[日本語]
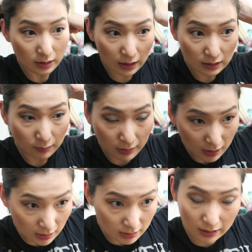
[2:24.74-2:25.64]
やった
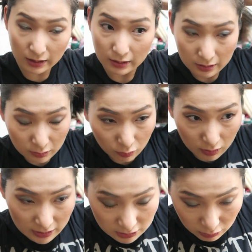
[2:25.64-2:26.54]
ばっかりで、
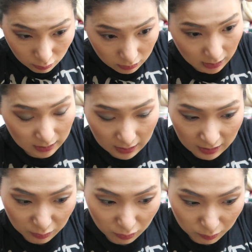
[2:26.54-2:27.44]
動画一応撮ったんだ
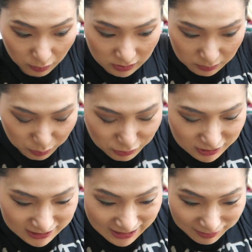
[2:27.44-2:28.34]
けど、ボツ、
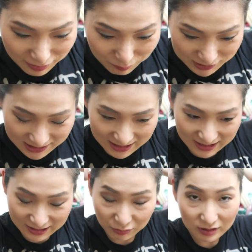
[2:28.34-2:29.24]
ボツになるかもしれ
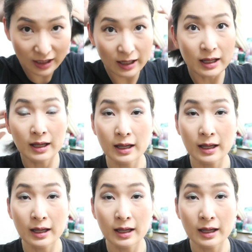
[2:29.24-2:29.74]
ないので、